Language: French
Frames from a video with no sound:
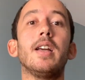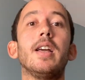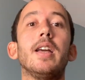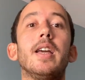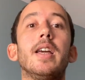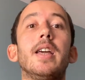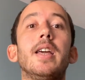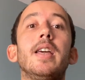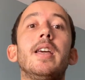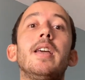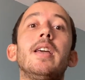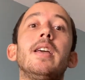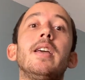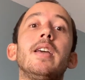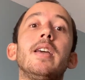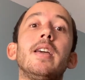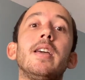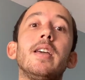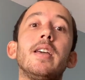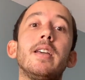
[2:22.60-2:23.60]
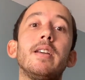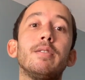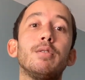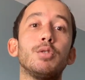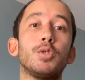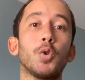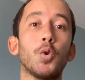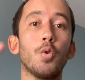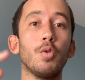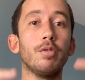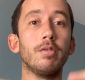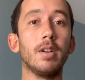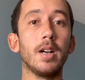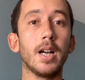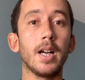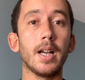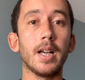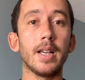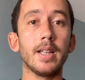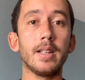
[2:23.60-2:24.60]
et vous
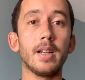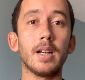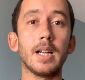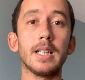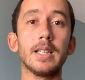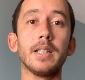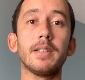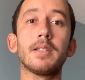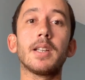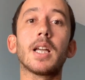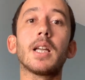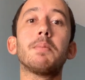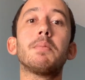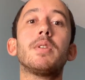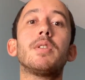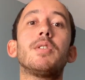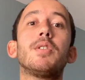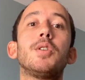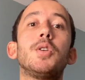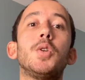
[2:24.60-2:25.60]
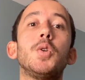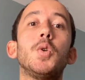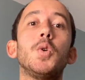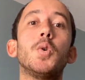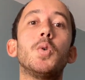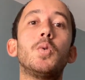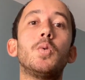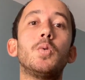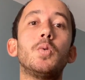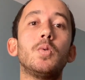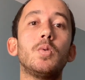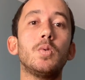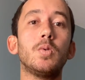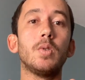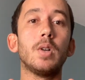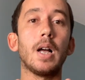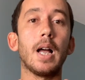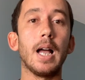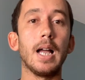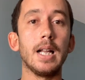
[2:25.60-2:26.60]
trouverez dans la description
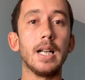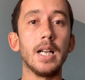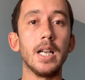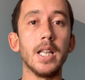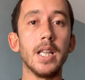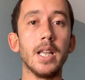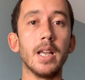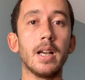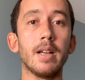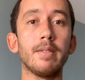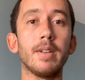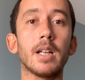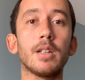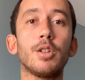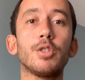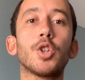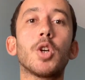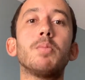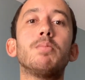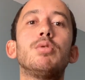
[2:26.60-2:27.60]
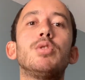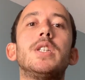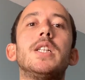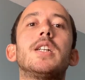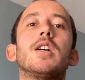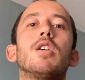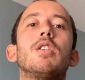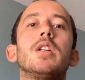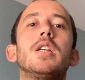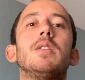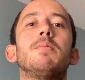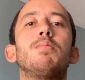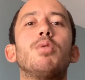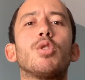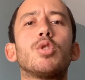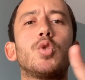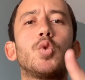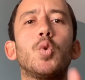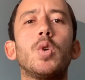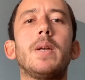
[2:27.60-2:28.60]
un lien vers notre boutique en ligne
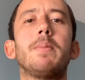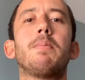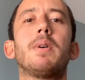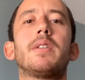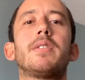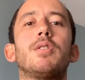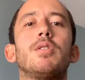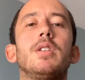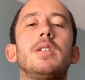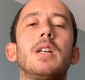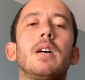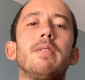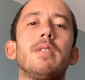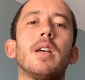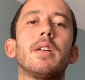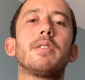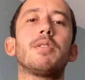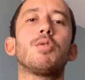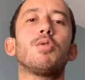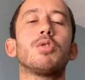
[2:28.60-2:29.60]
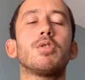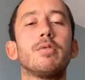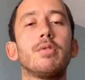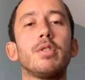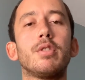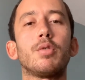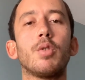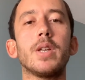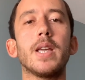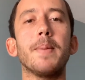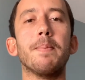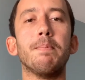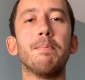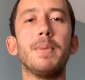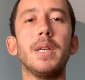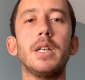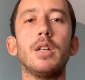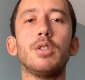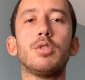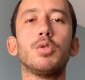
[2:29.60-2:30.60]
pour tous les passionnés d'aviation, que vous soyez
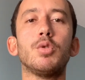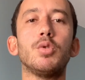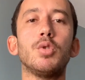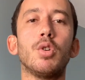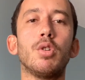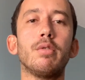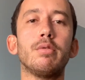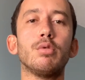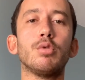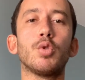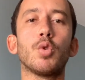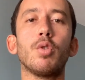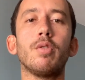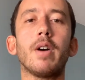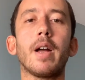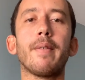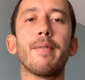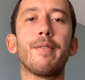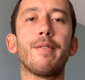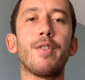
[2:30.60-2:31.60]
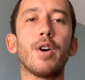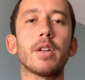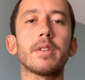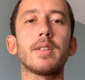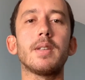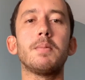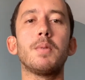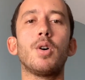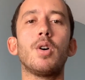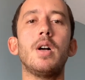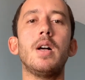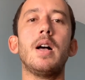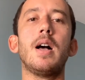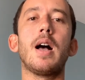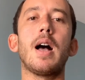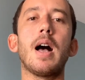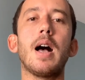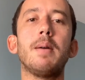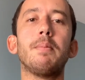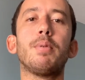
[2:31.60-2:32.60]
pilote ou non. Vous trouverez forcément
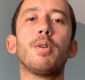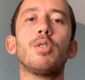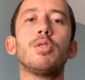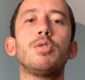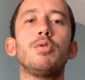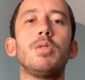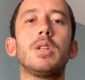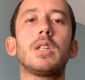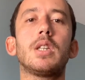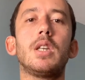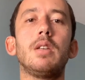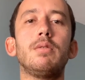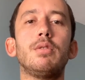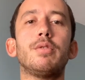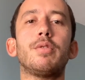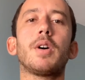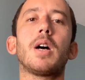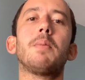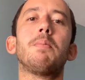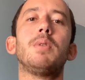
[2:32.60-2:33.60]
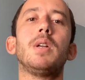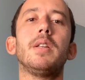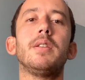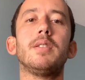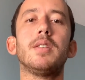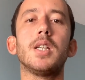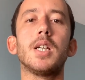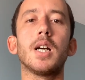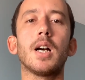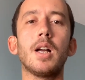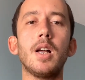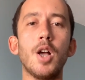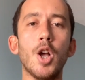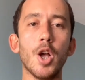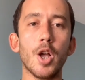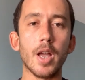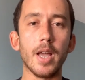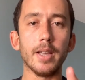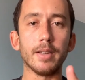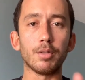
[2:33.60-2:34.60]
un produit qui vous fera plaisir.
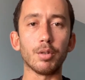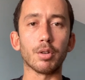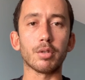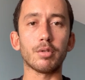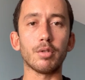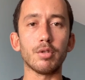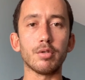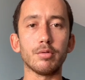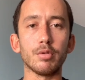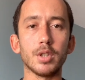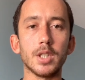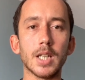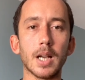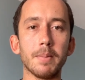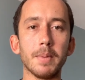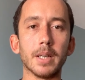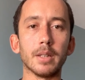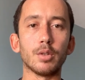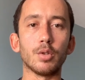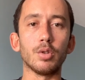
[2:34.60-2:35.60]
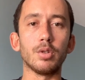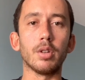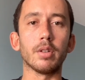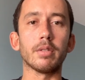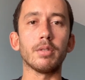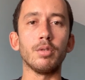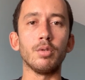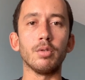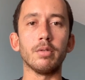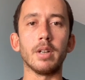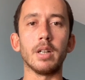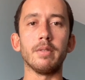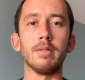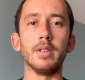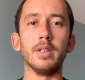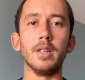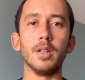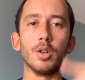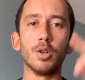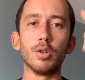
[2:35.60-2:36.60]
Et sur ce, je vous dis à bientôt dans une nouvelle
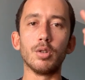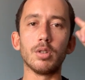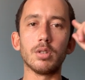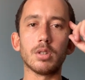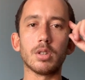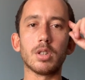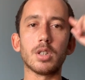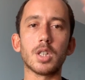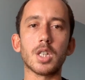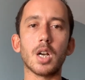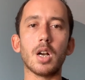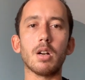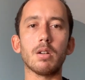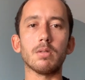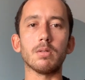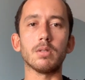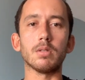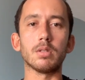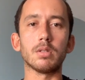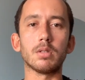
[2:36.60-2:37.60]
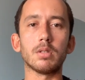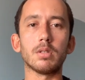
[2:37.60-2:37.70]
vidéo. Ciao